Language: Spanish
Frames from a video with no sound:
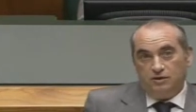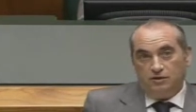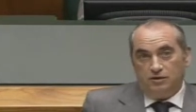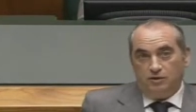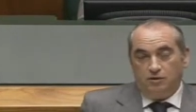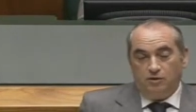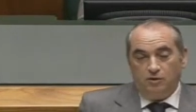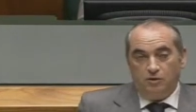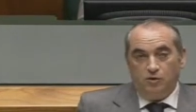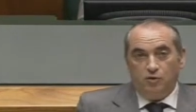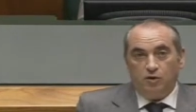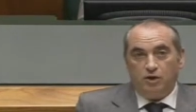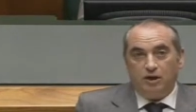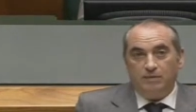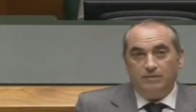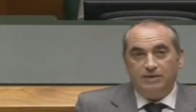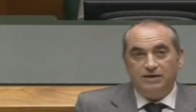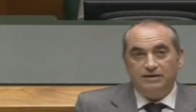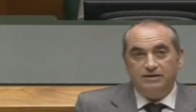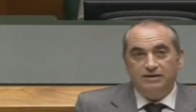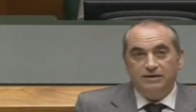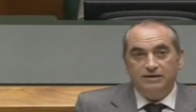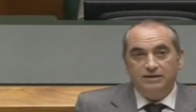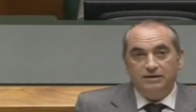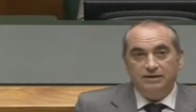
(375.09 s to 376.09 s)
lo que
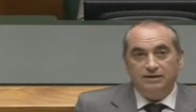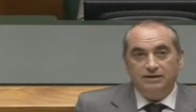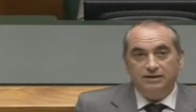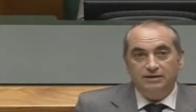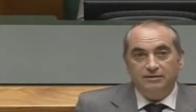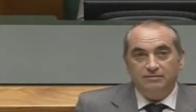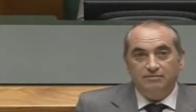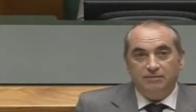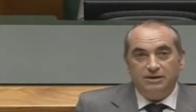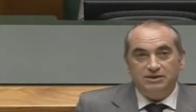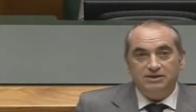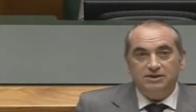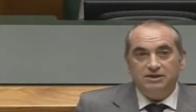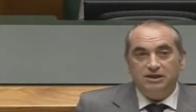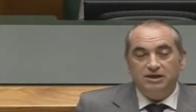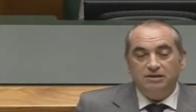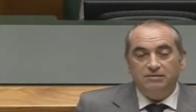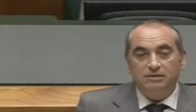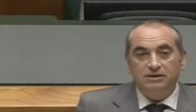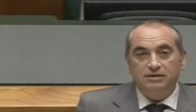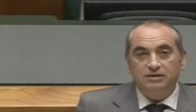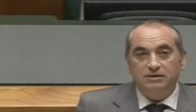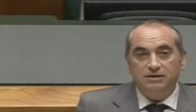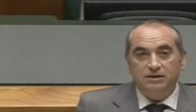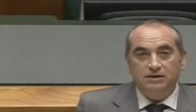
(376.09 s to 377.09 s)
pretende
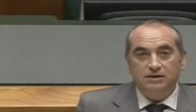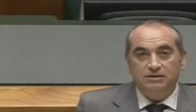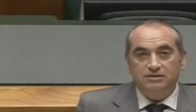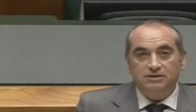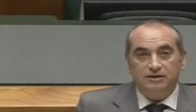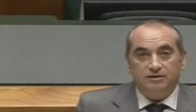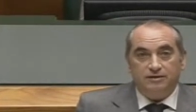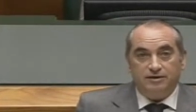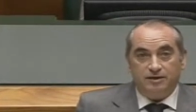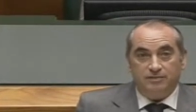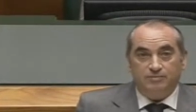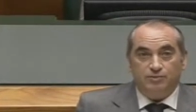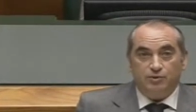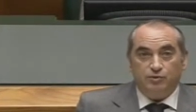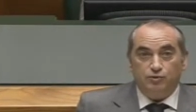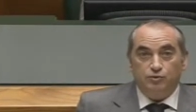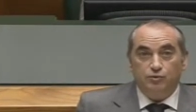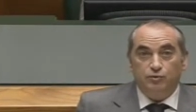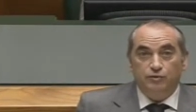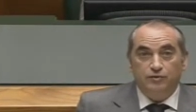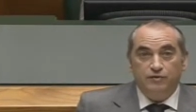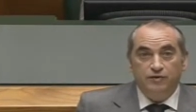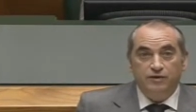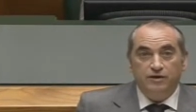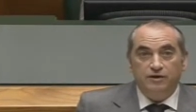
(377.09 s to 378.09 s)
básicamente es
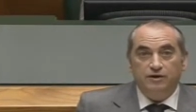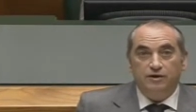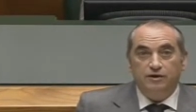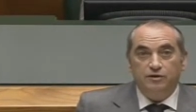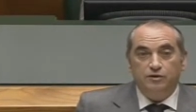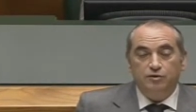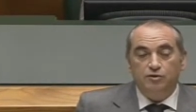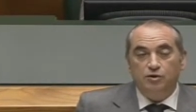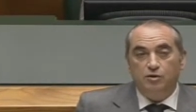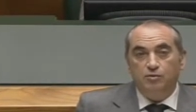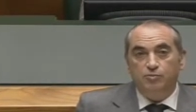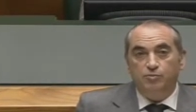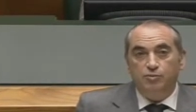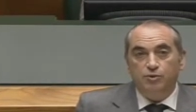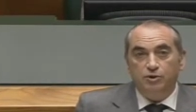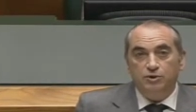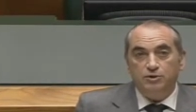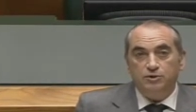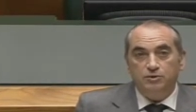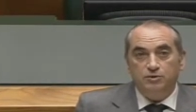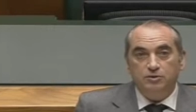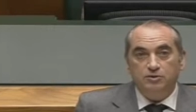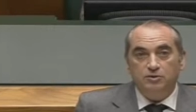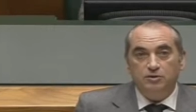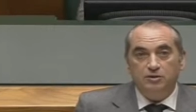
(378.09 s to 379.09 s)
reproducir en el nuevo
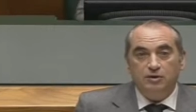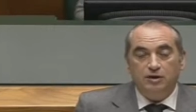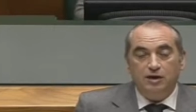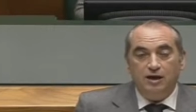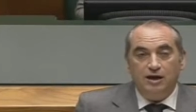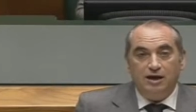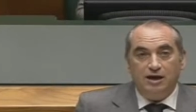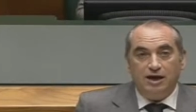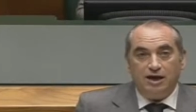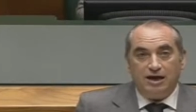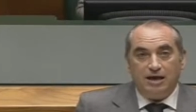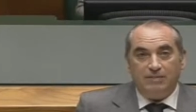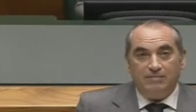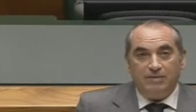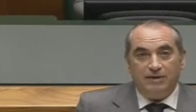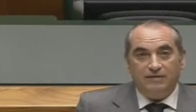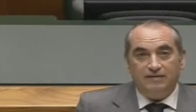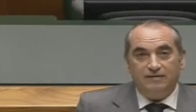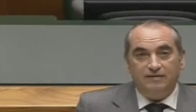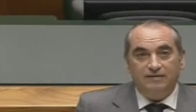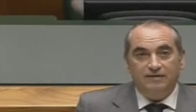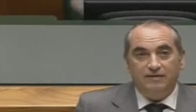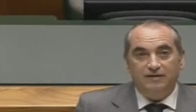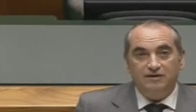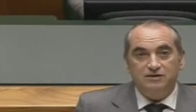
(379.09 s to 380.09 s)
puerto la
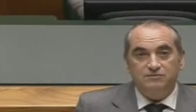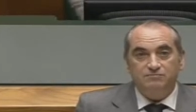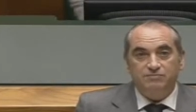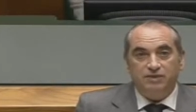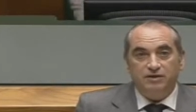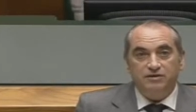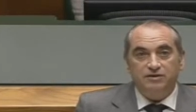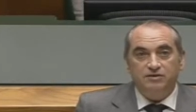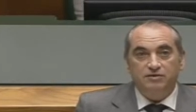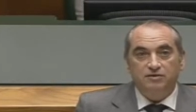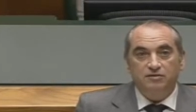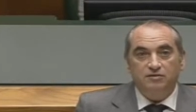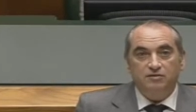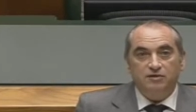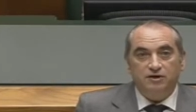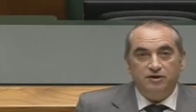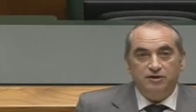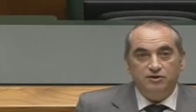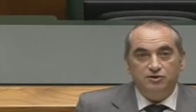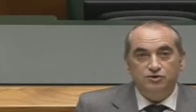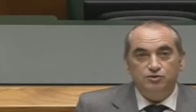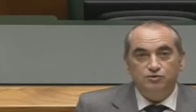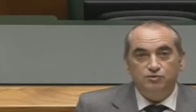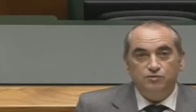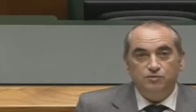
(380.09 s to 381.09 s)
capacidad de espacio que en
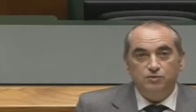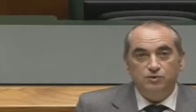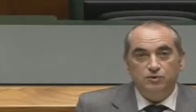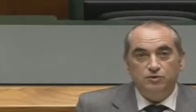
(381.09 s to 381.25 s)
estos momentos se